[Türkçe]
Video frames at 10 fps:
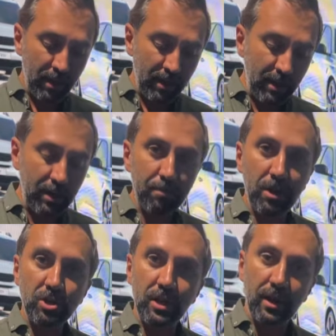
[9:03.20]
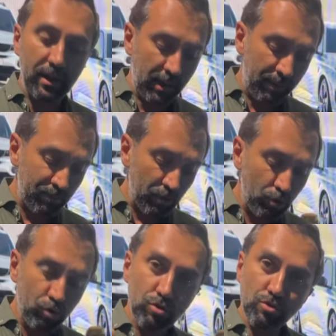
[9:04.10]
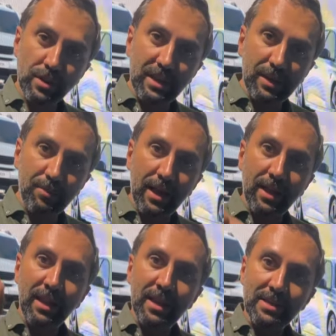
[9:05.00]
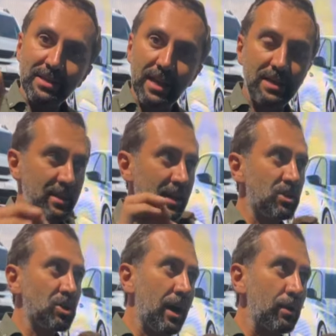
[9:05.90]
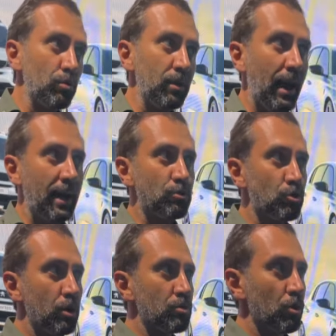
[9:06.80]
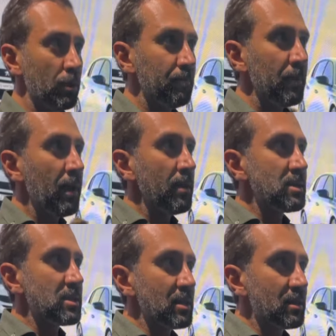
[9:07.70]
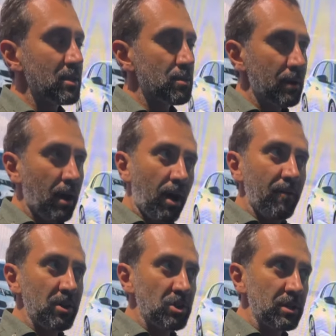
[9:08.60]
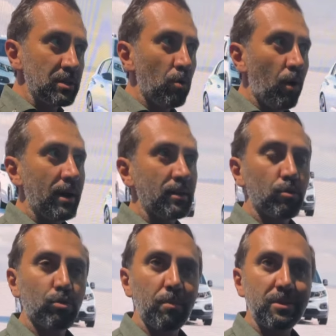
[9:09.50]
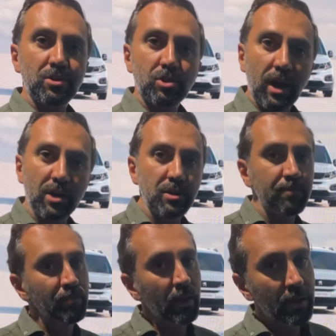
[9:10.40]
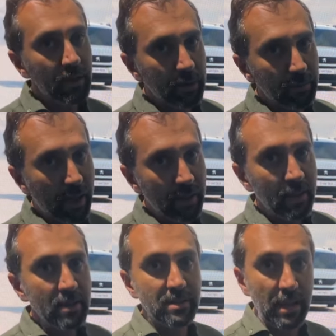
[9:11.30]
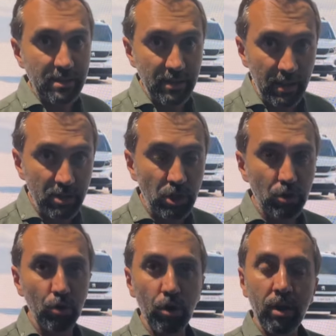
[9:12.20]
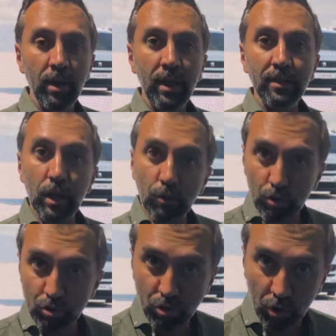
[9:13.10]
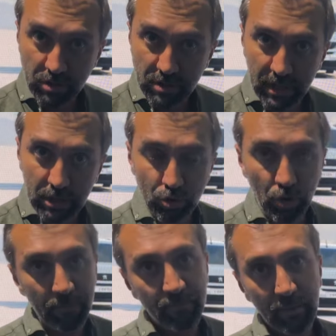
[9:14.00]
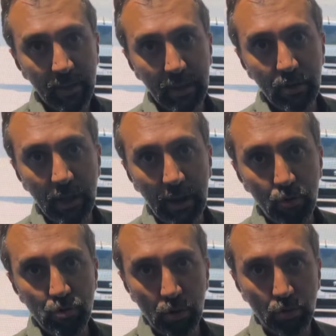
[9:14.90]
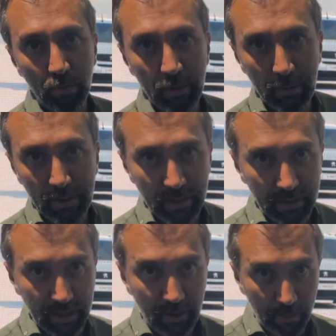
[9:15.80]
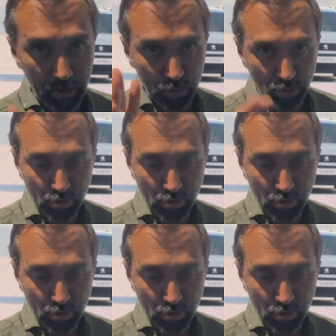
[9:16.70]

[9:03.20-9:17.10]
25 dakikada %20'den 80'e çıkartıyor. Yani şöyle söyleyeyim. Siz gittiniz bir kahve içtiniz. O arada otomobilin şarjı 20'den 80'e çıkıyor. Teknoloji çok hızlı gelişiyor. İki tane güzel otomobille birlikteydik. Devam ediyoruz.